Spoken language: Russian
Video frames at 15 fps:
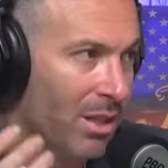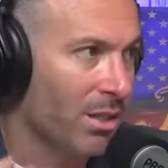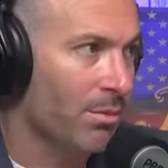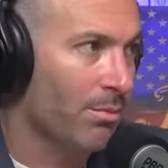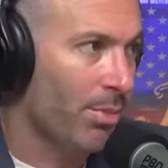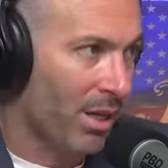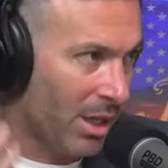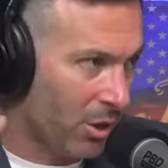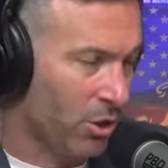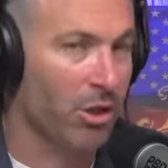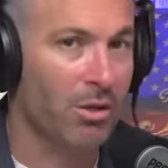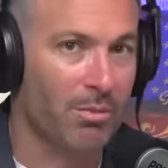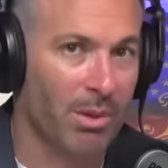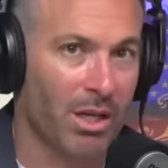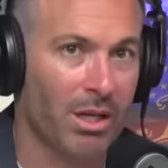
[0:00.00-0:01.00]
Да, для
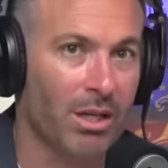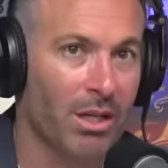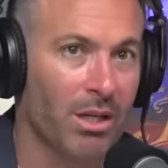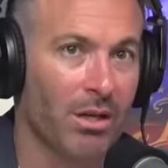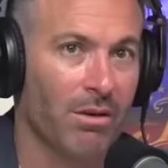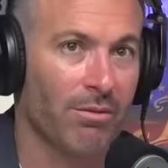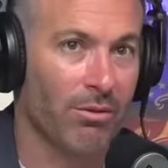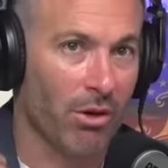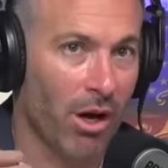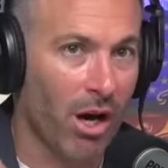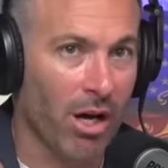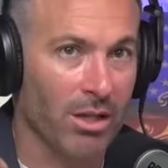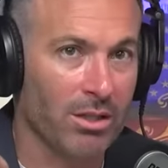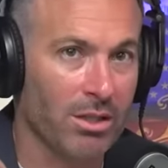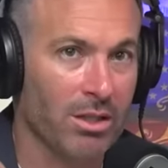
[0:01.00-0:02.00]
нас это про
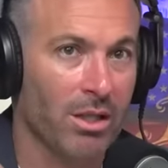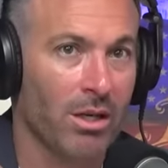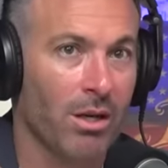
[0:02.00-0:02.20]
США.